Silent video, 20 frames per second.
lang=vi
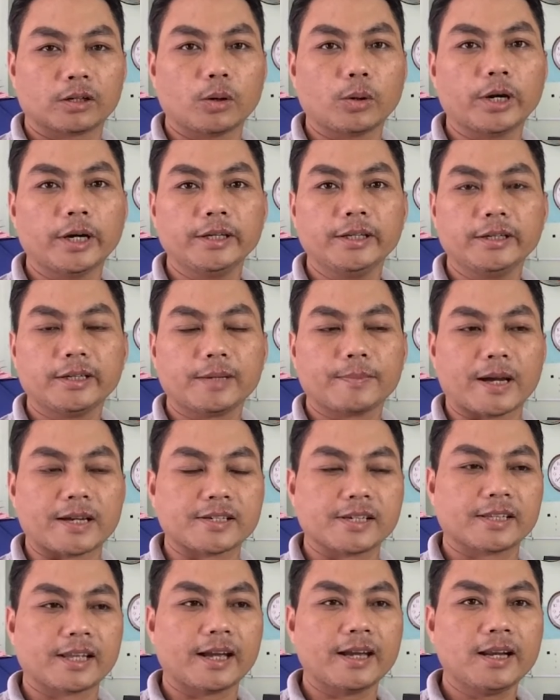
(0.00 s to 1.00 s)
đôi khi với các
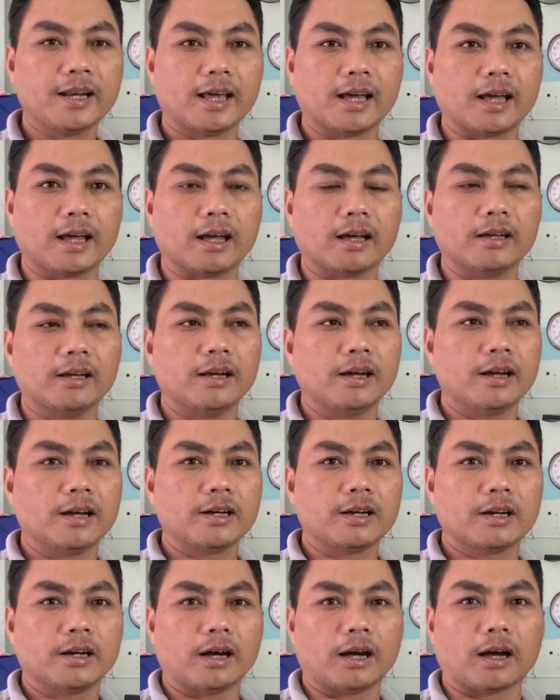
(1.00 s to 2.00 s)
bạn sẽ thấy là
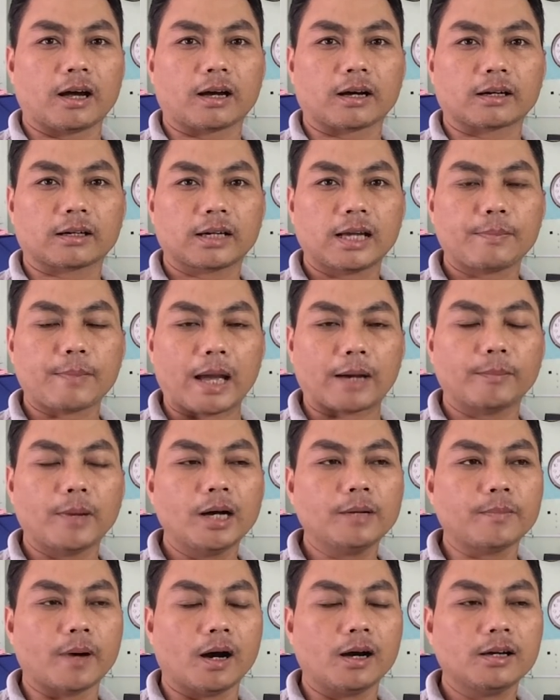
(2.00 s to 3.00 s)
à, các
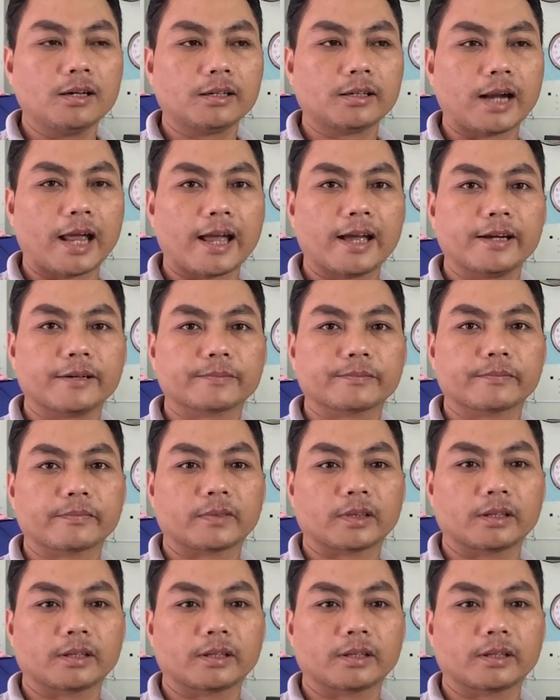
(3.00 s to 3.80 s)
bạn mới mở ra